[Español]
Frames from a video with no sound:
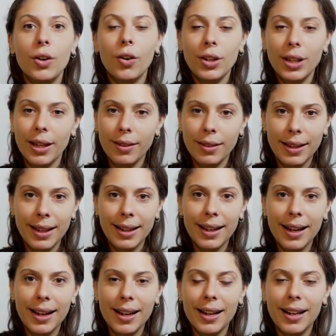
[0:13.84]
Hoy en
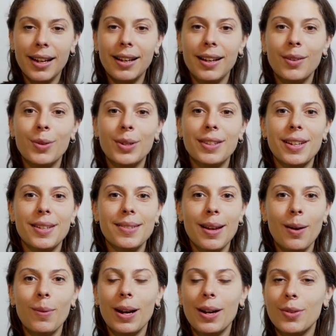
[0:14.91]
día en nuestras
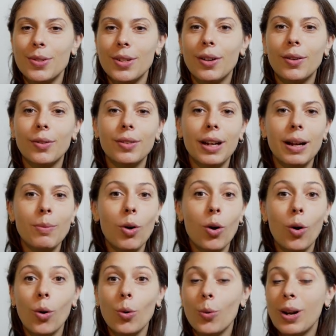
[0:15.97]
aulas nos encontramos
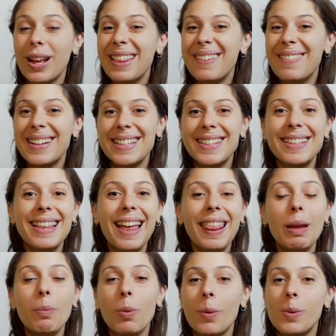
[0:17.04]
con una
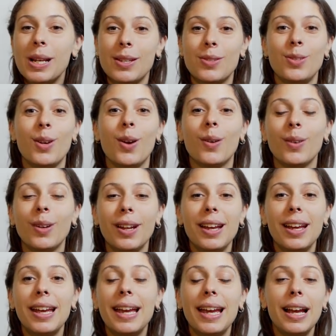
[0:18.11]
diversidad de población,
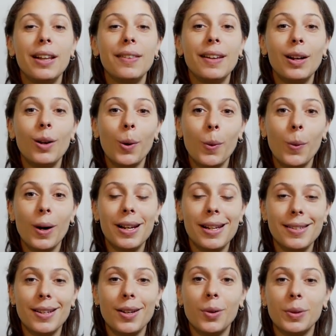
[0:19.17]
entre los
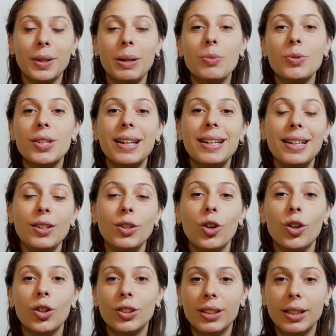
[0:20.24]
cuales encontramos a
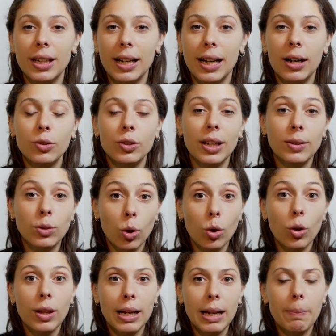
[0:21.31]
niños con TEA o
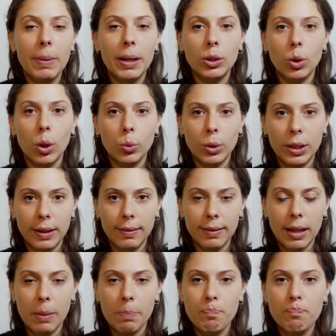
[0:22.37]
trastornos del espectro
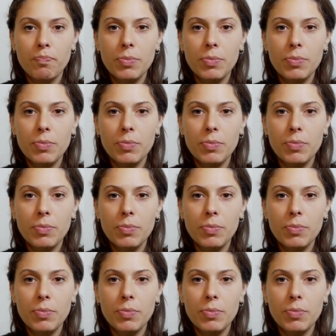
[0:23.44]
autista.